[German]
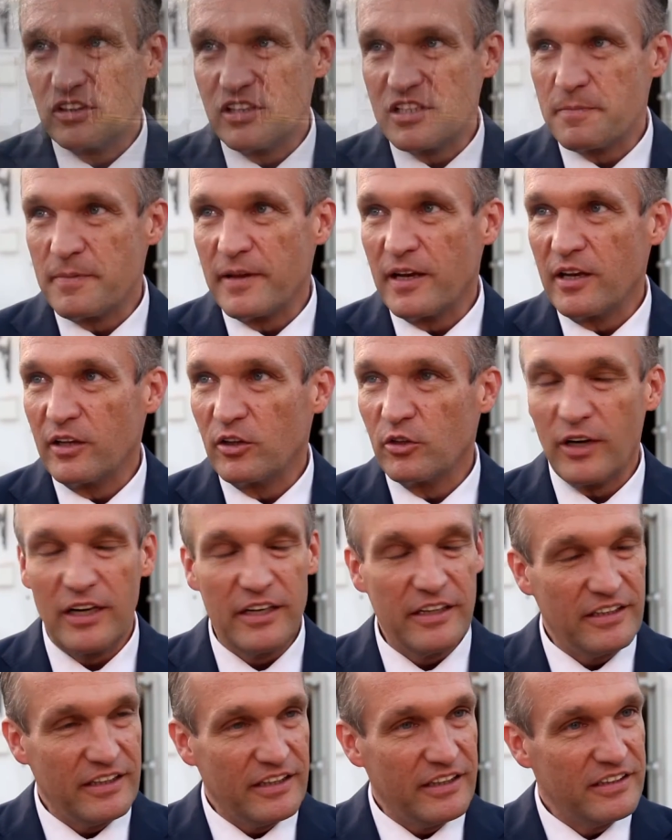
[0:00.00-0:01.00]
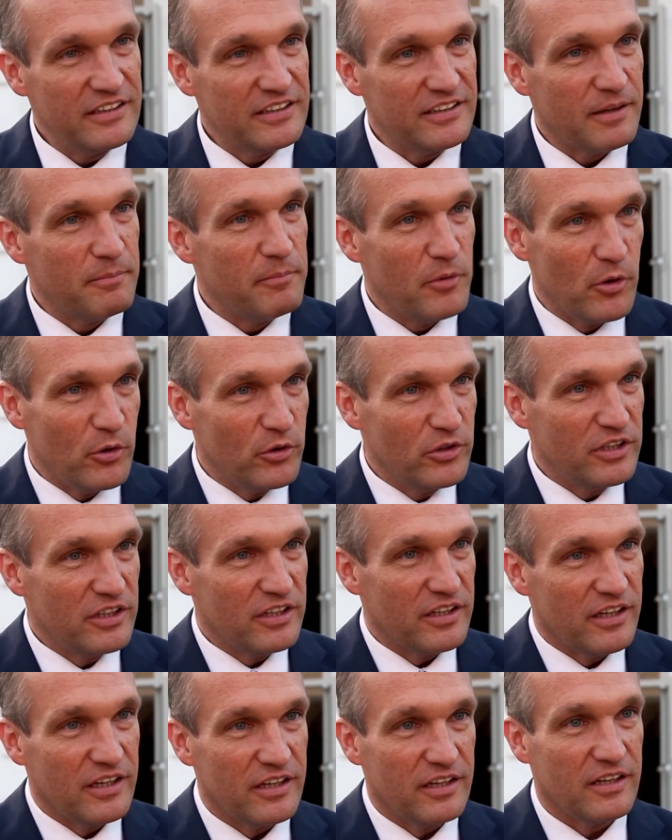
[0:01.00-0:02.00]
die Spiritualität der
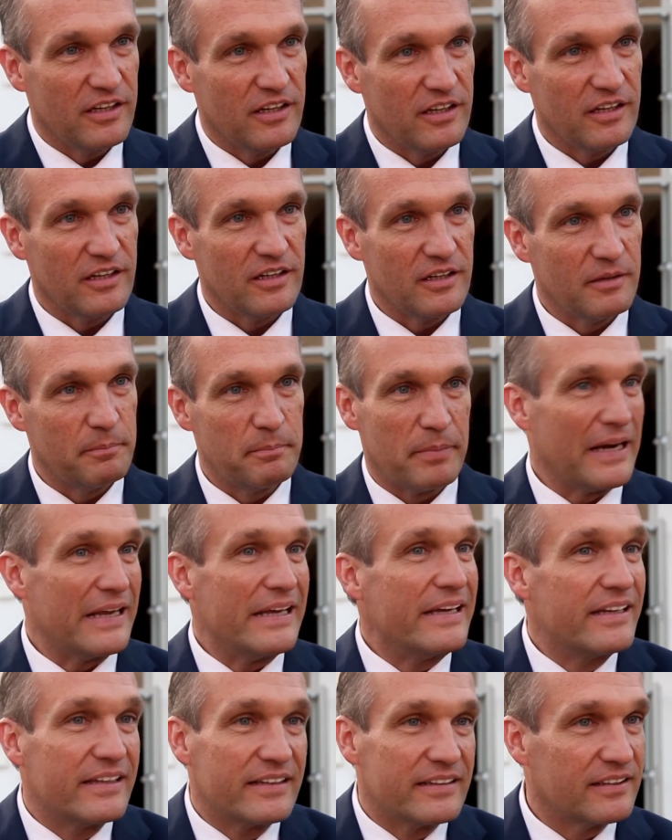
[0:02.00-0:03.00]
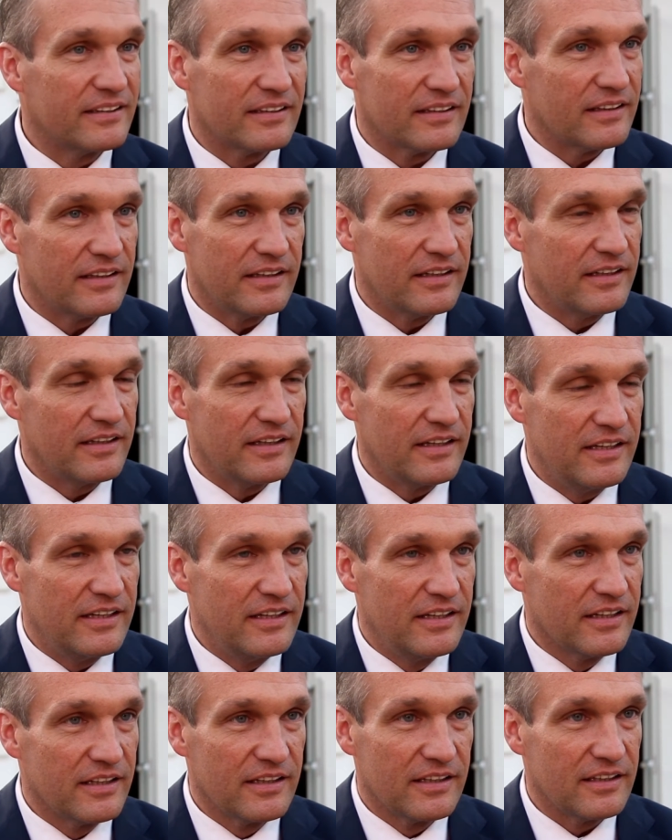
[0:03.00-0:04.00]
Mönche äh, prägt
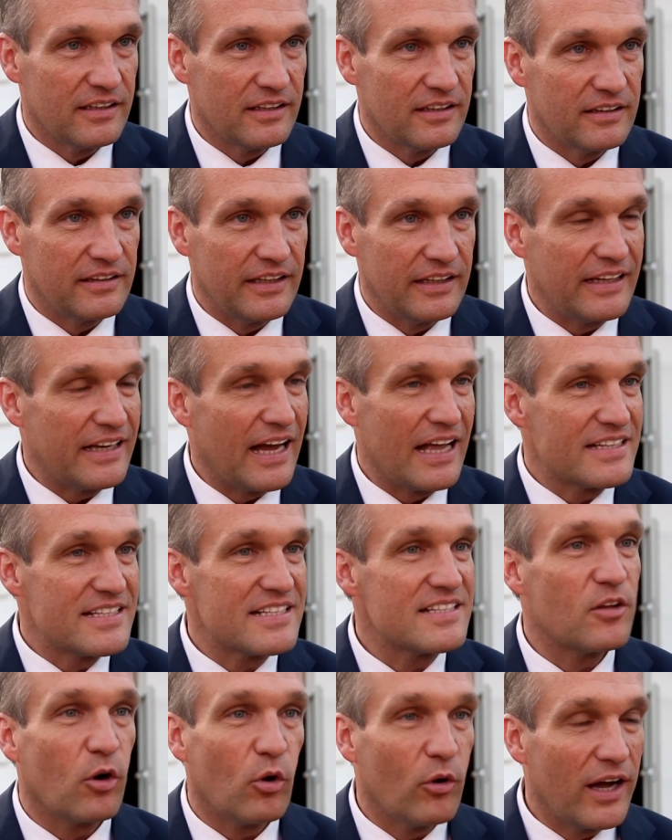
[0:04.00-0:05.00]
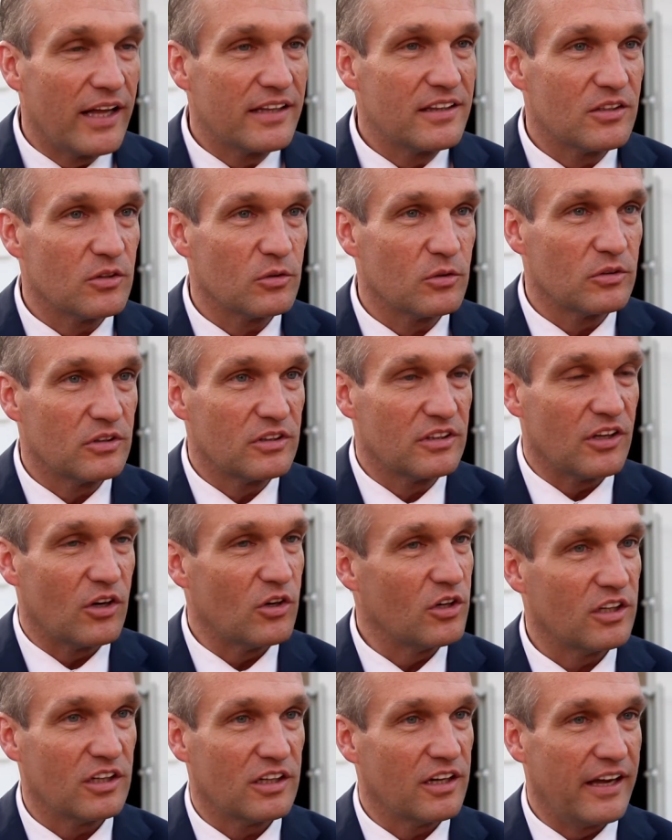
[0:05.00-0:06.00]
hier den ganzen Ort und auch
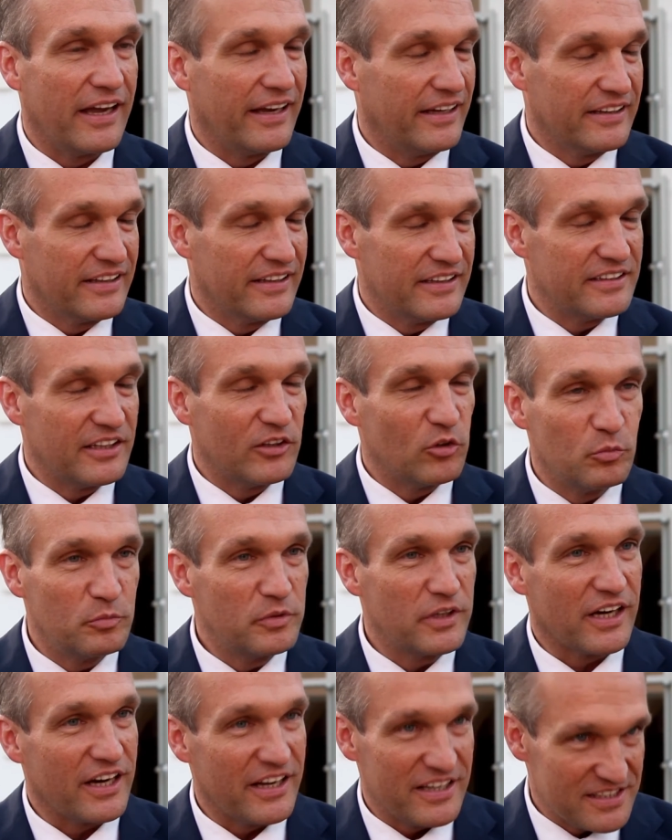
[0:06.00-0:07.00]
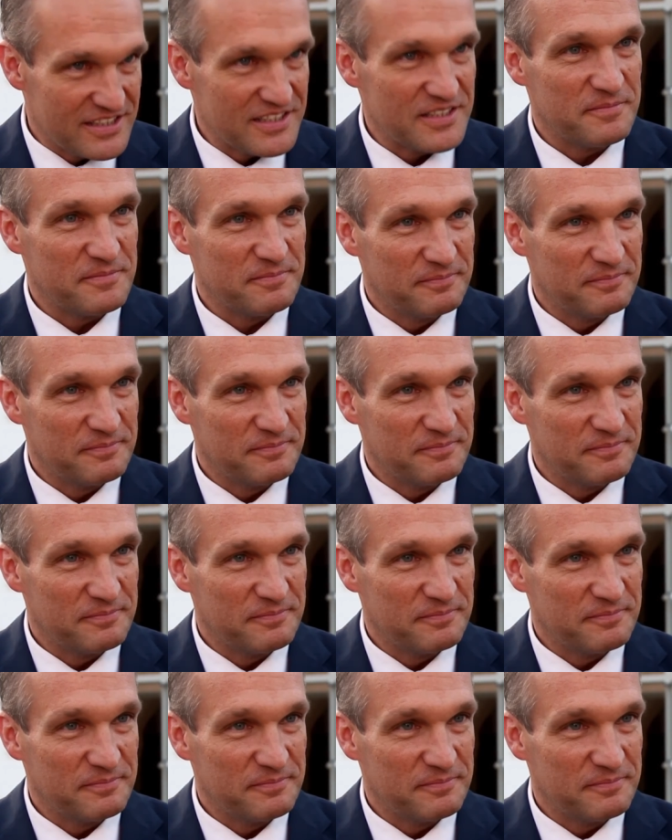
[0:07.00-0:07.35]
eigentlich den Umkreis.